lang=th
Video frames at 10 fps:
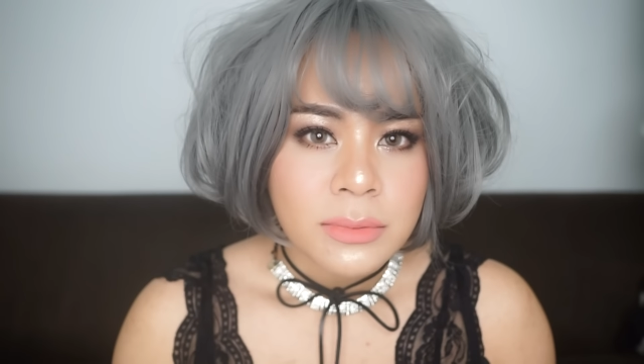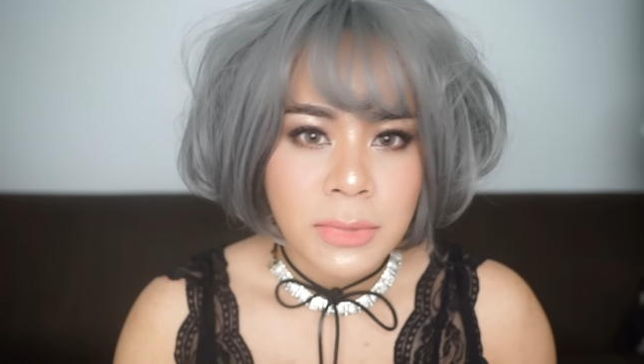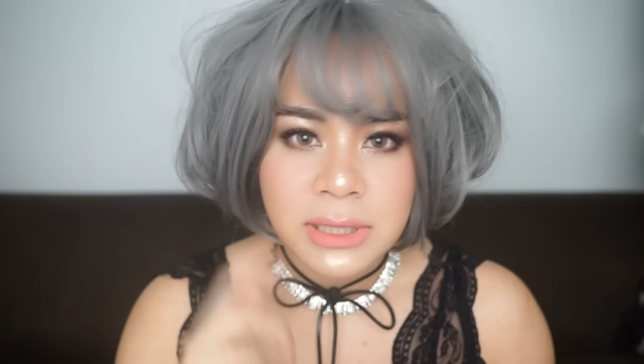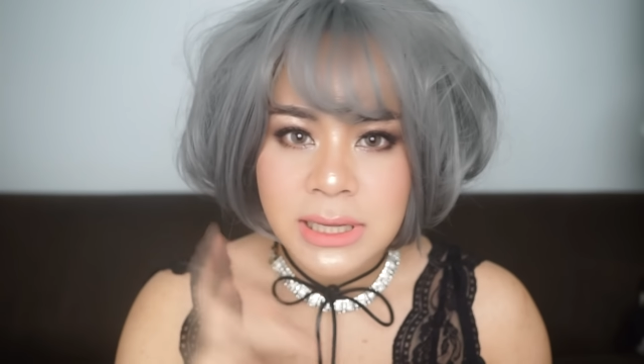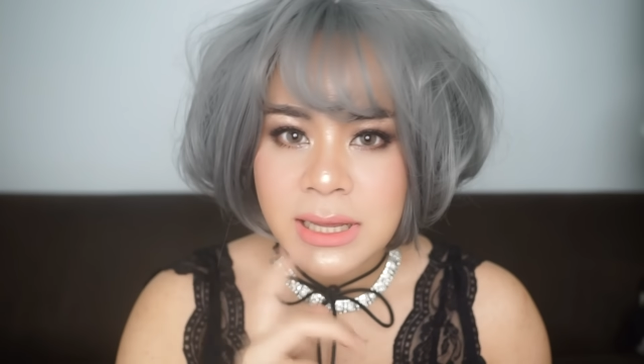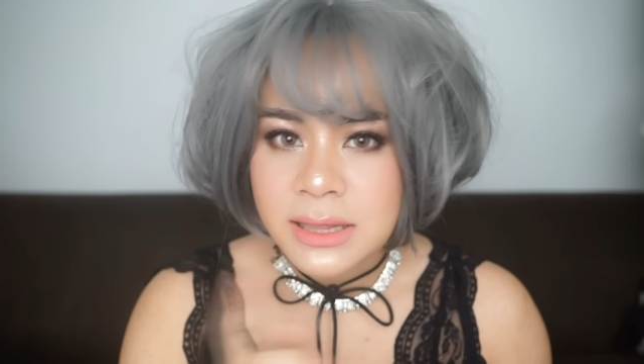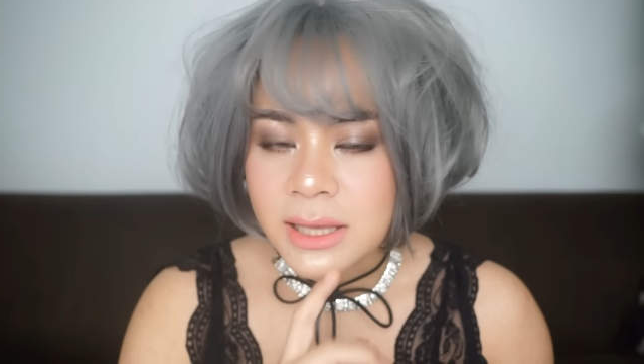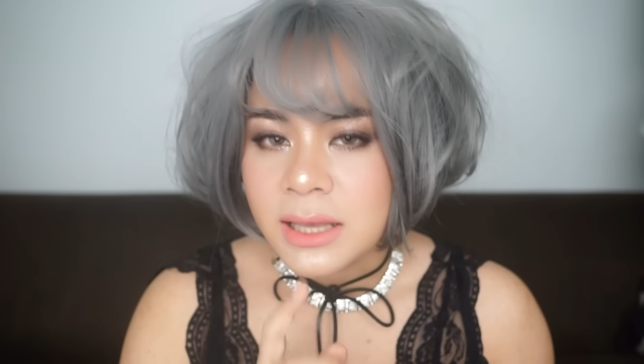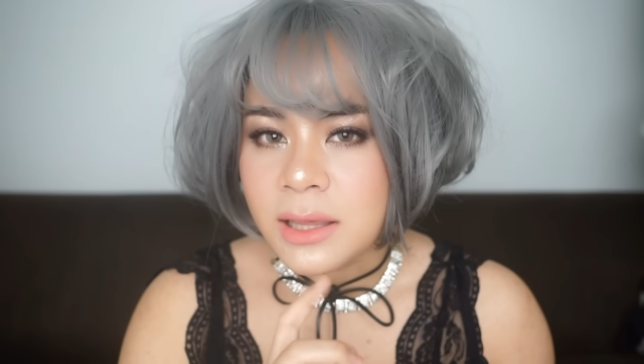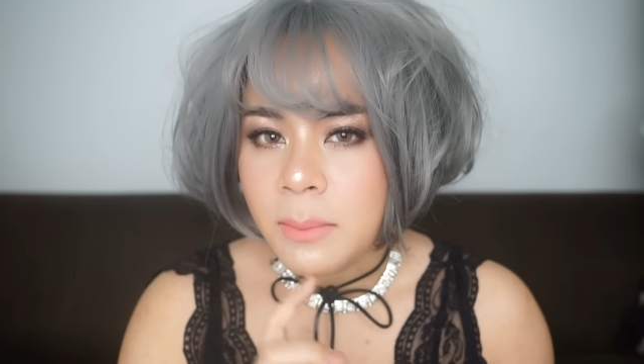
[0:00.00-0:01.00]
มันก็จะได้
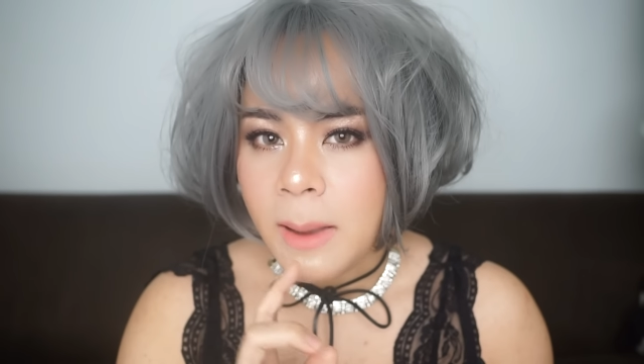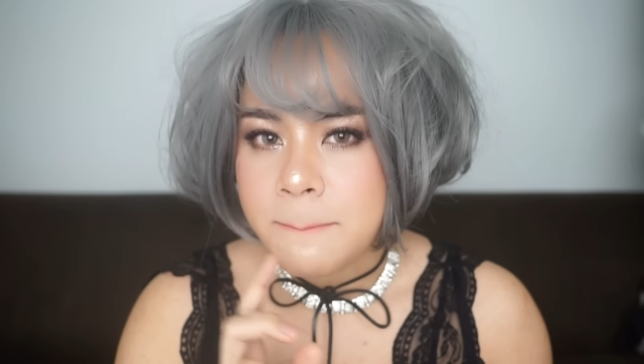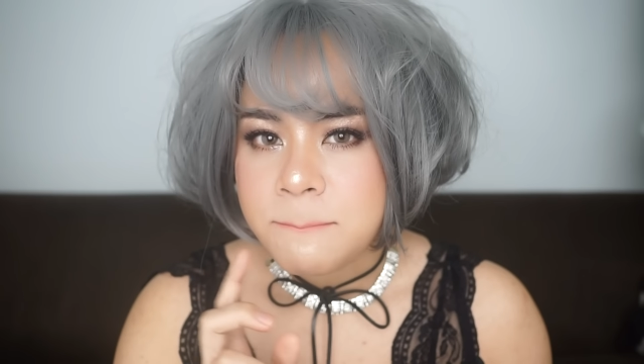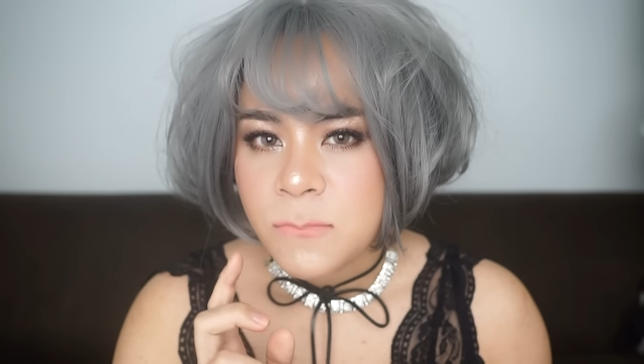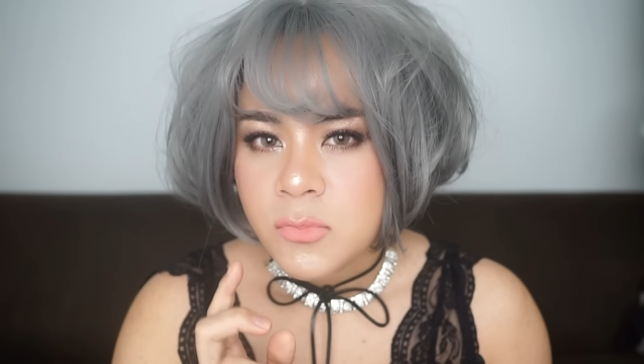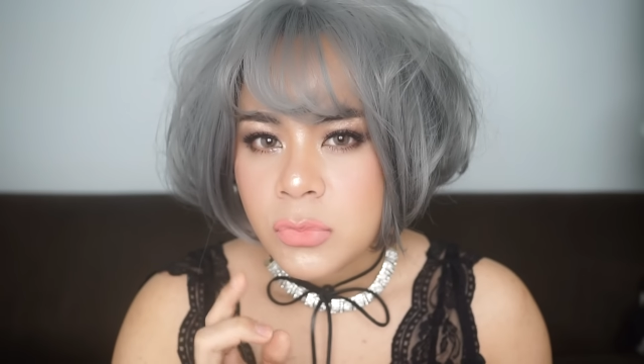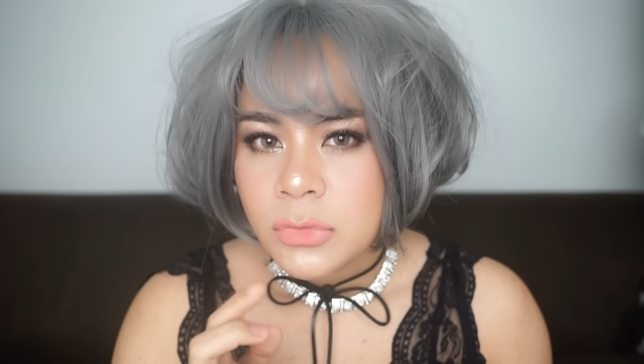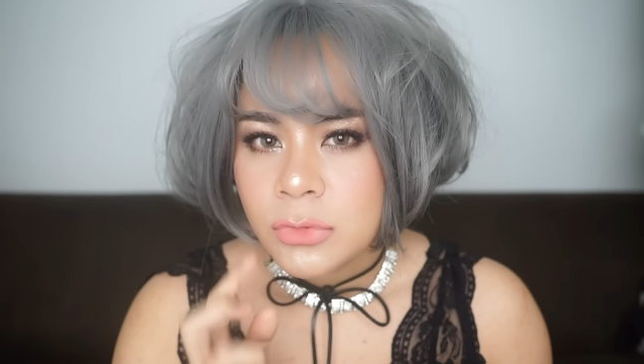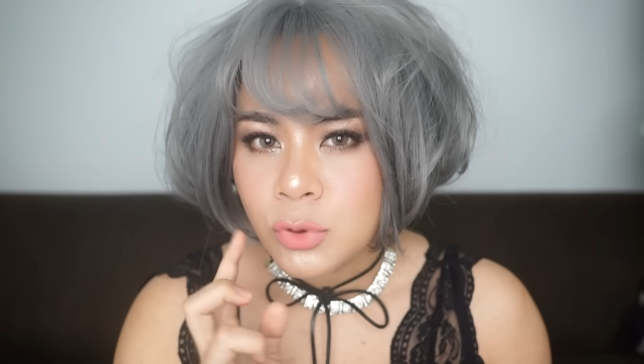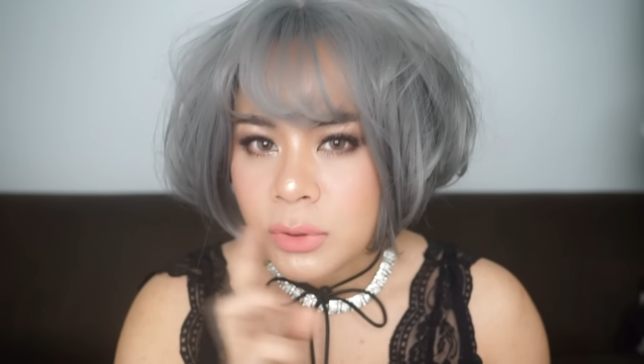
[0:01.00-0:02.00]
สีที่แบบ
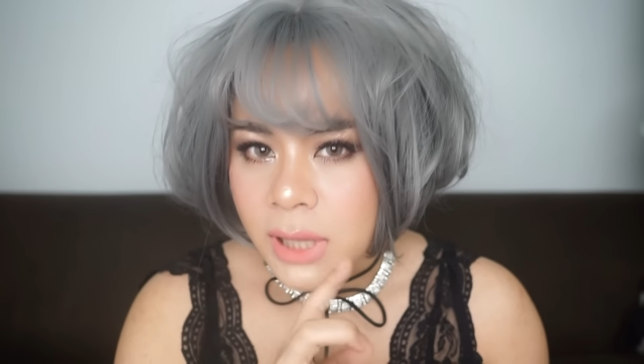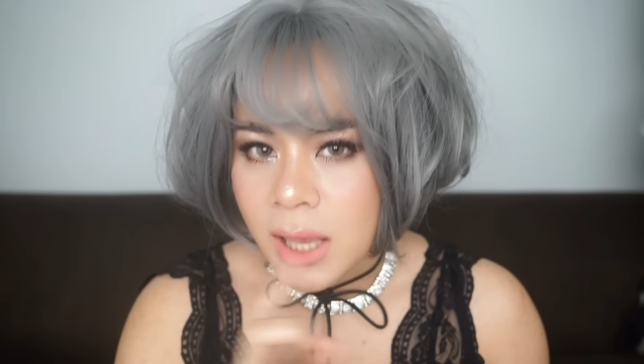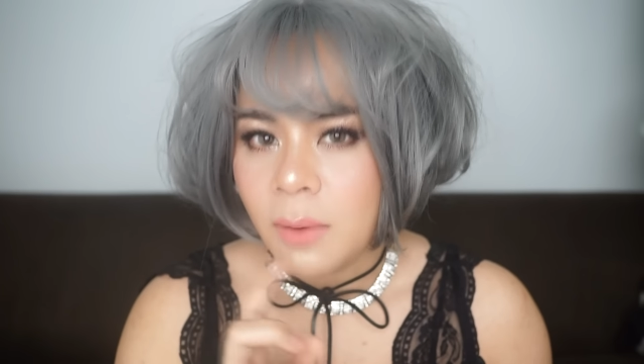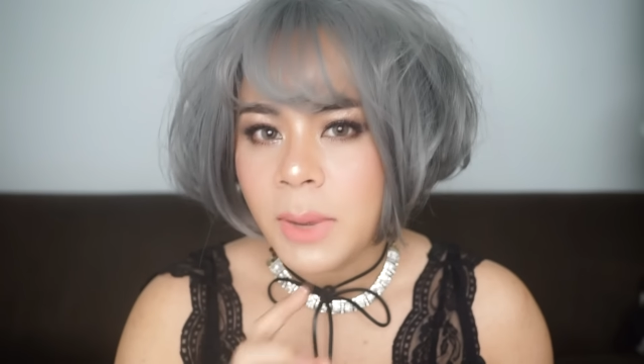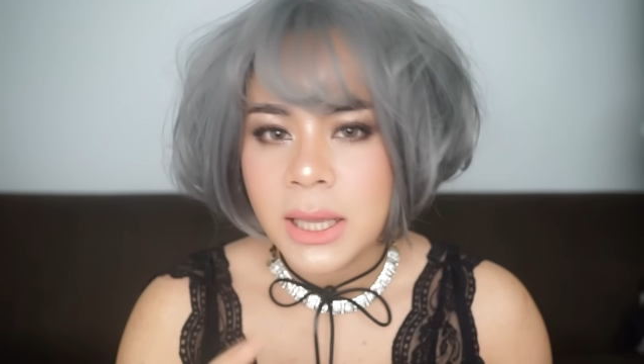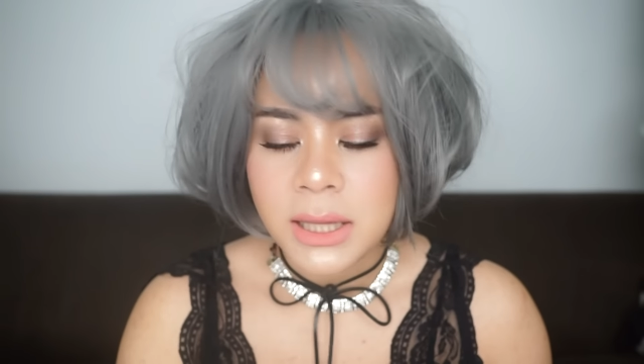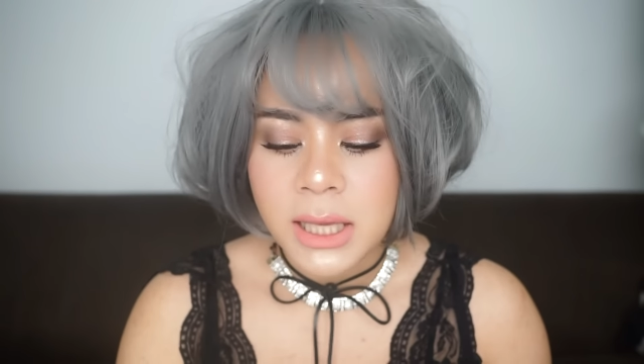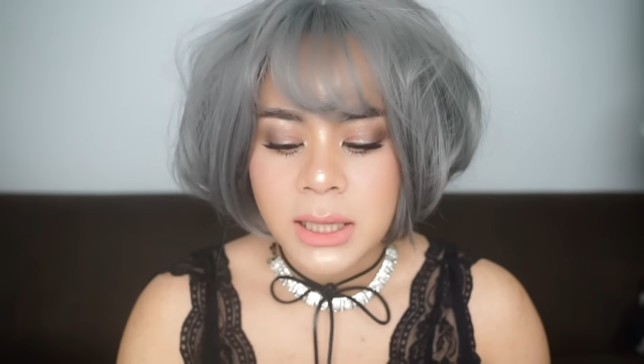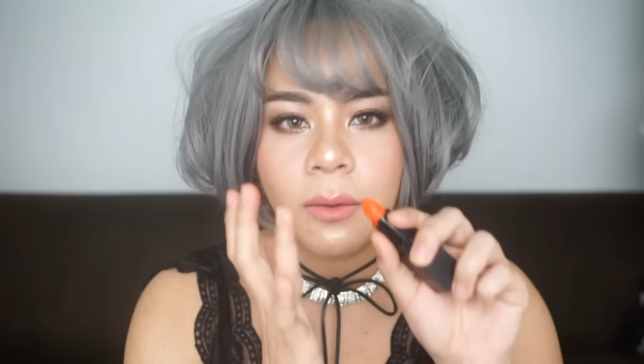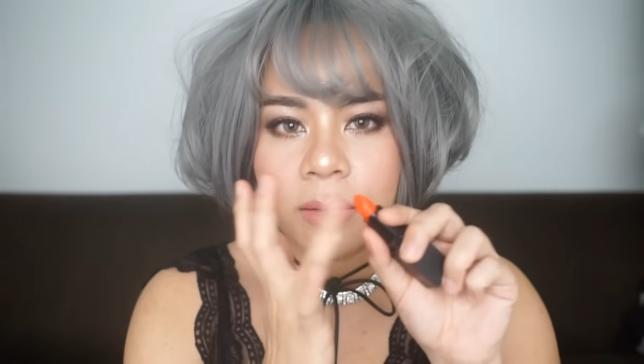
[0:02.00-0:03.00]
ดูเก๋ออกมาอีกที
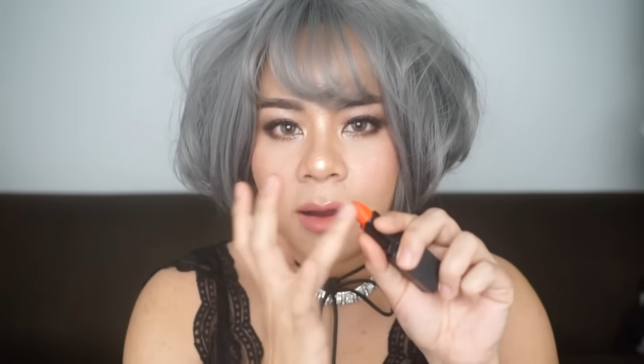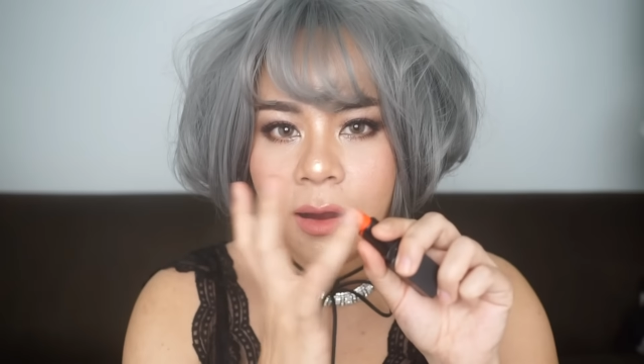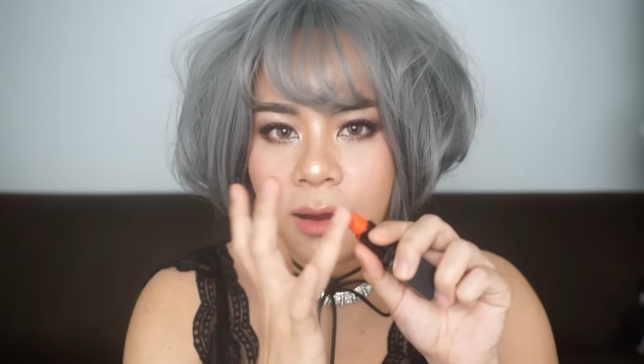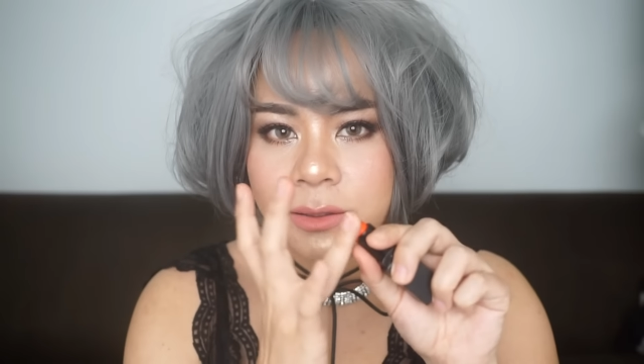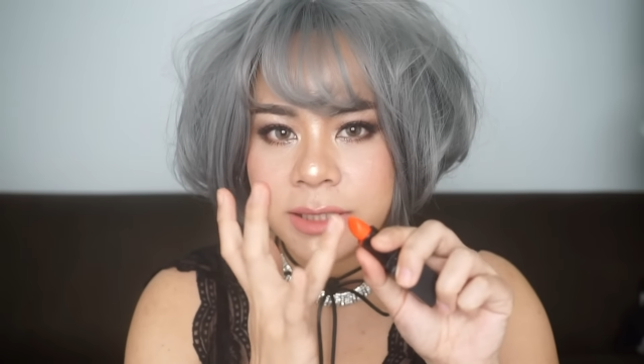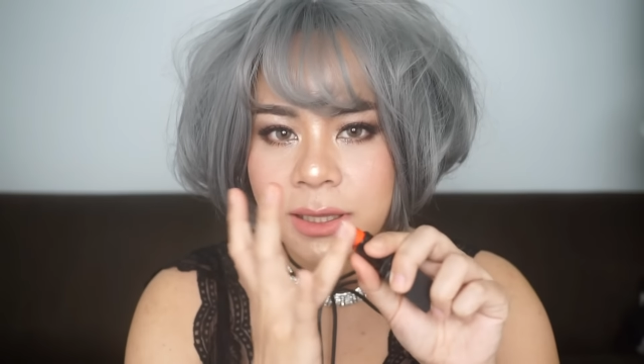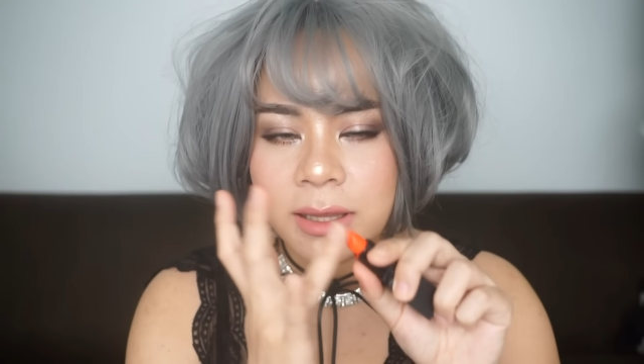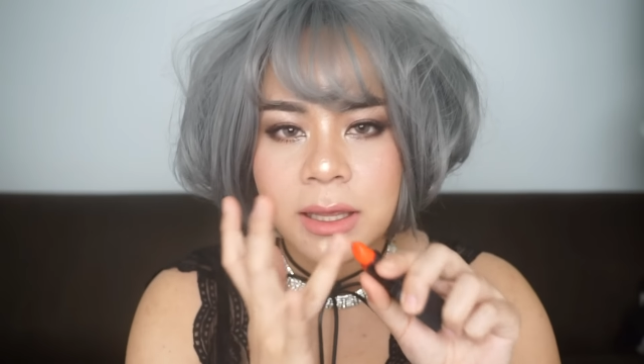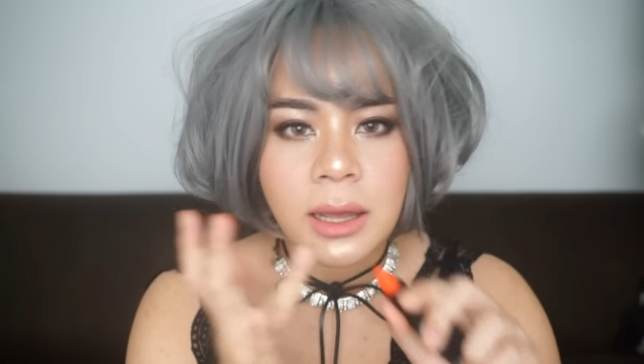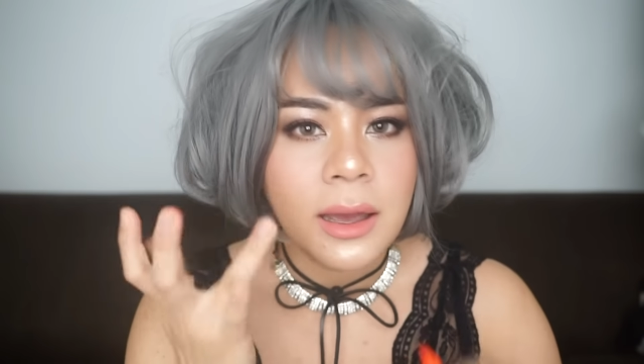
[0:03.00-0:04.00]
แล้วก็สี
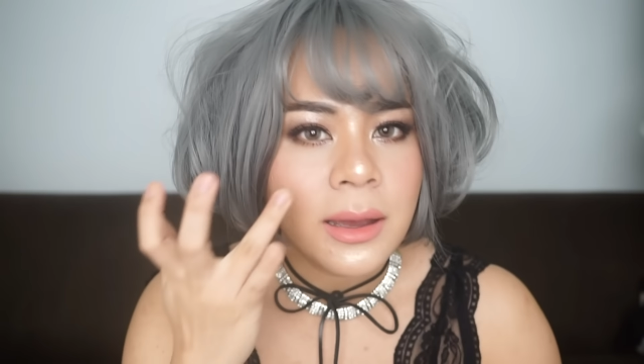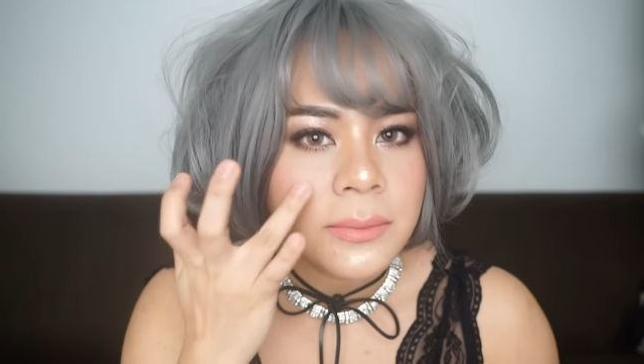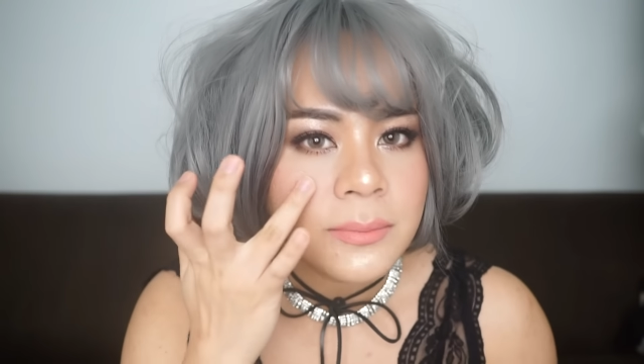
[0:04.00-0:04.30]
นี้นะคะ